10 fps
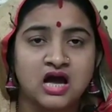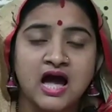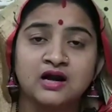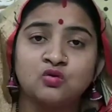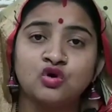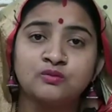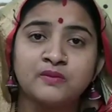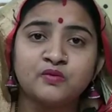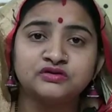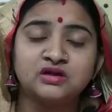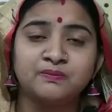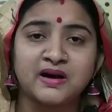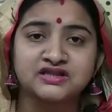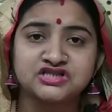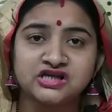আর অনুভব করতে
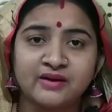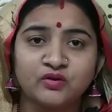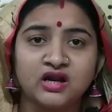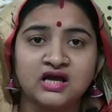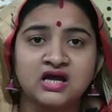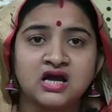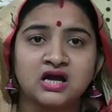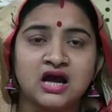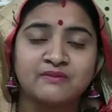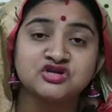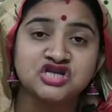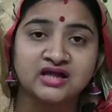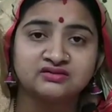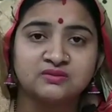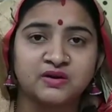পারছি না বলে আমি
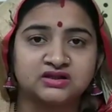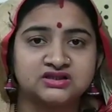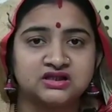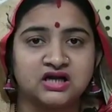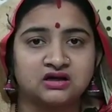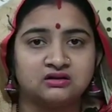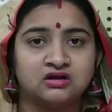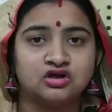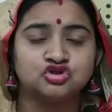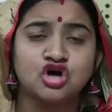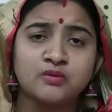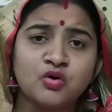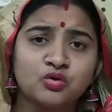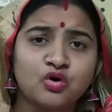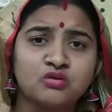শান্তি পাচ্ছি না
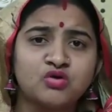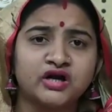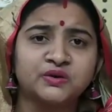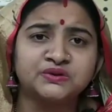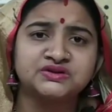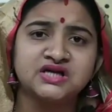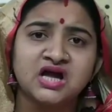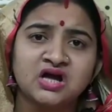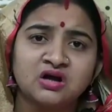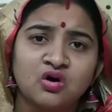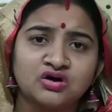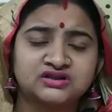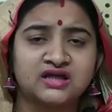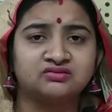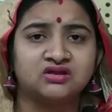সর্বক্ষণ মনে হচ্ছে
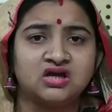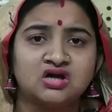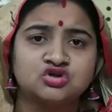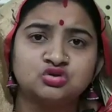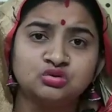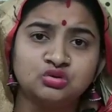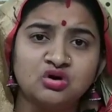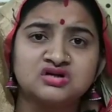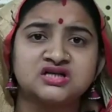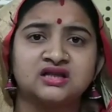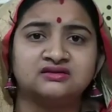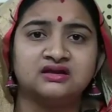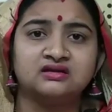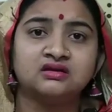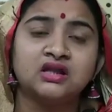অশান্তি শুধু
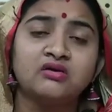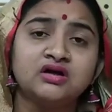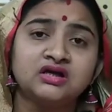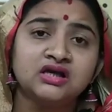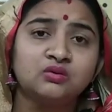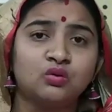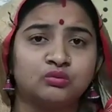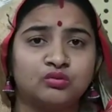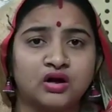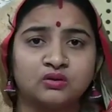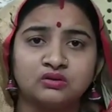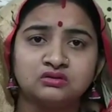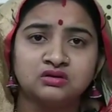অশান্তি তাহলে কি করব এখন